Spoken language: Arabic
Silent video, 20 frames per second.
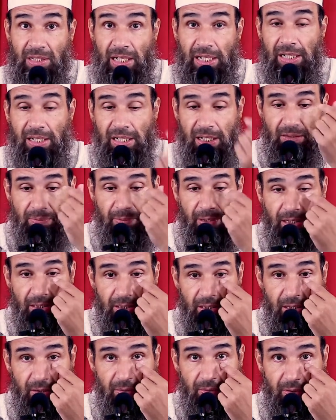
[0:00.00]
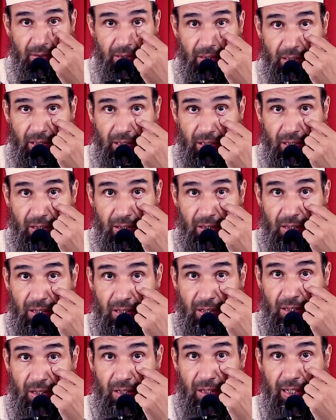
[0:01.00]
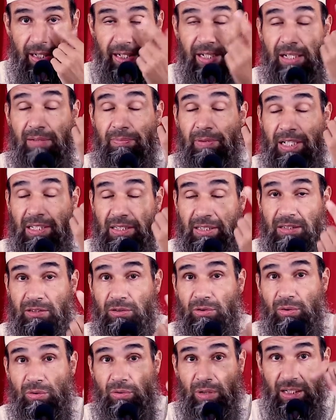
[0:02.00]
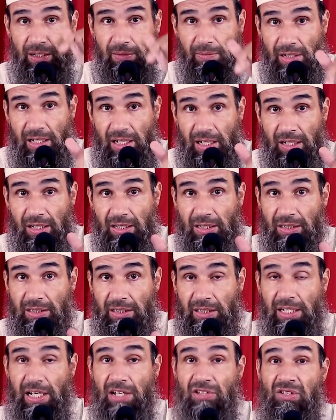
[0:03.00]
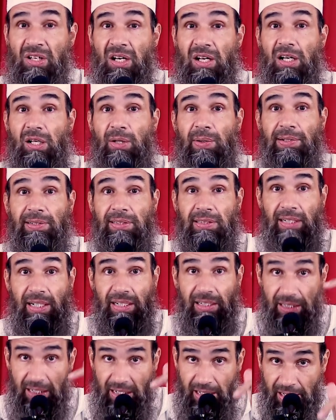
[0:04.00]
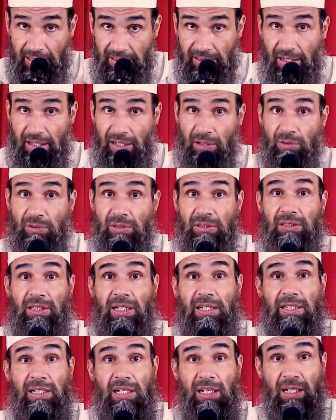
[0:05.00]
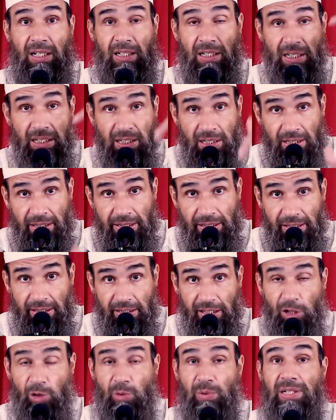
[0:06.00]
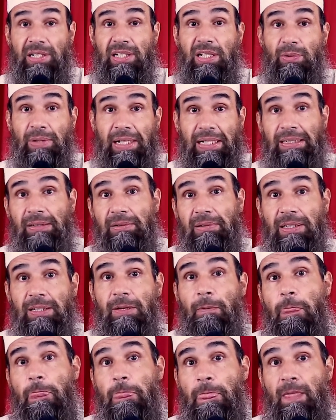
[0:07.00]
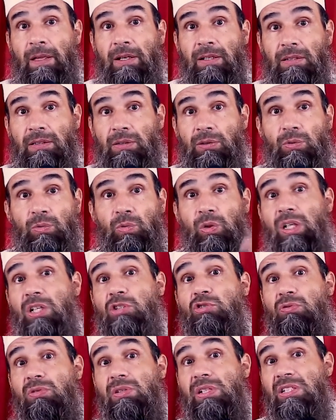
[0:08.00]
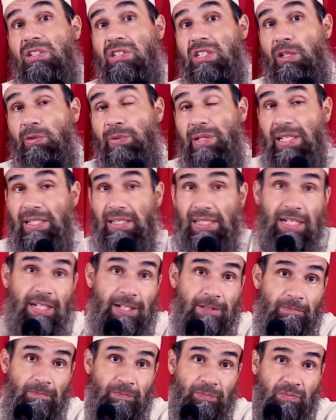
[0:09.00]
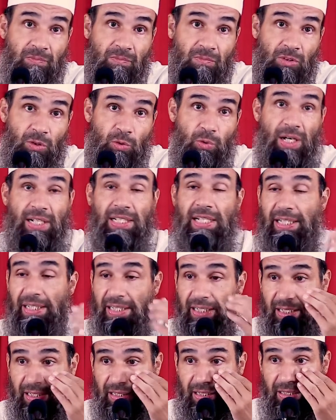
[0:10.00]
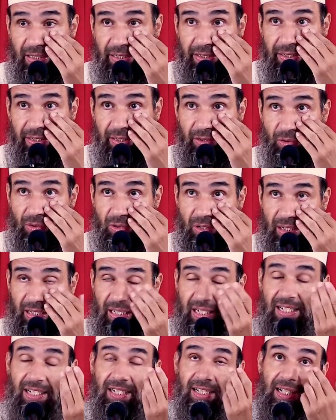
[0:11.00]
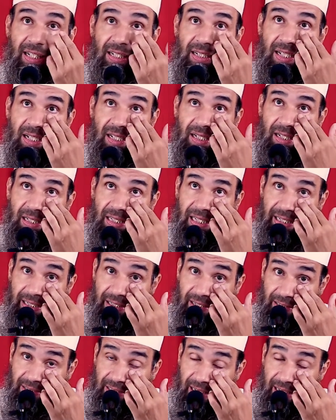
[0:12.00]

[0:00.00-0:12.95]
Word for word: يعني كتبقى دير يعني العين بغات تكون واحد النهار عينها زرقاء وغدا عينها خضراء وغدا عينها قهويه وكذا وكذا والرجل يستهويه ذلك وهذا يعني يعني العين